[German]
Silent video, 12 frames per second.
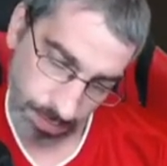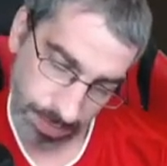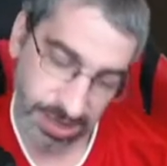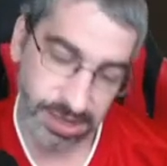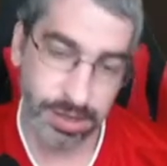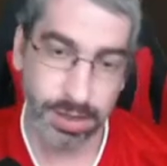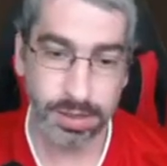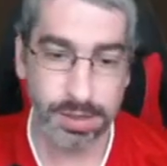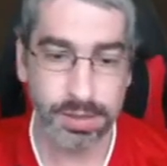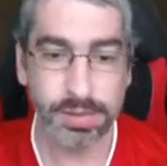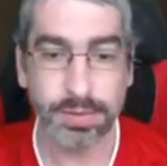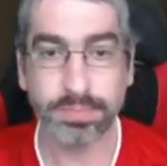
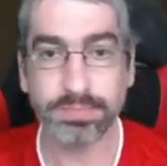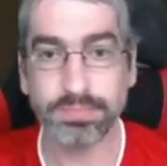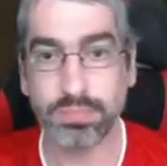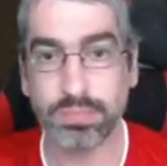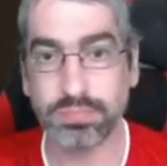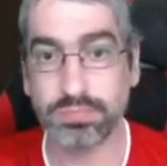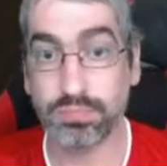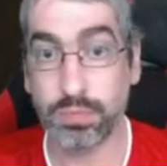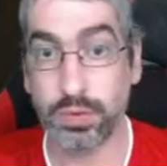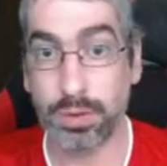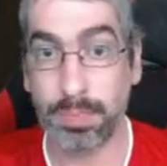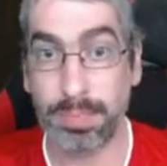Baker
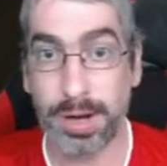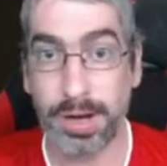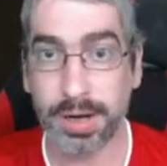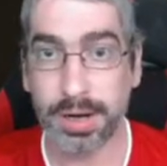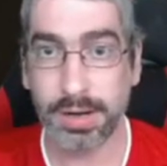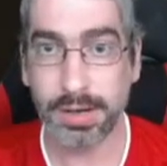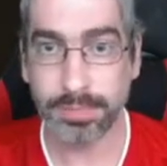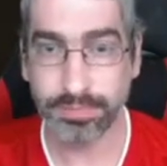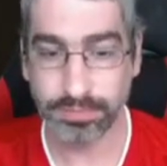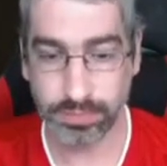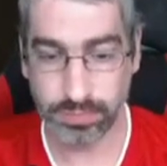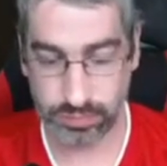oder Barker.
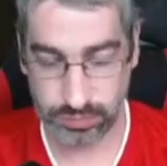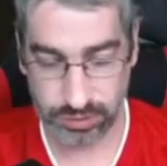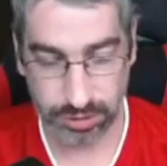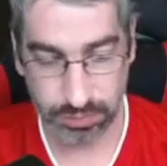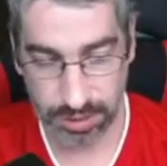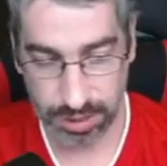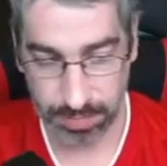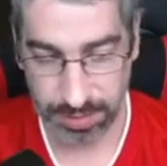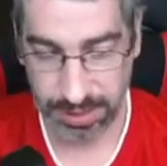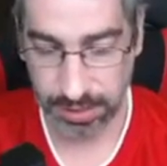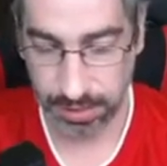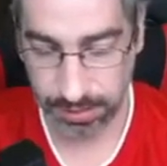Ich denke mal eher
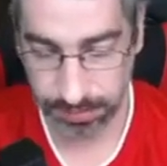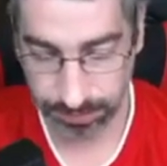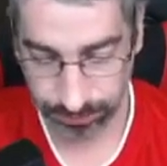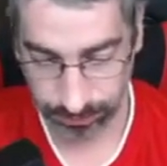Baker.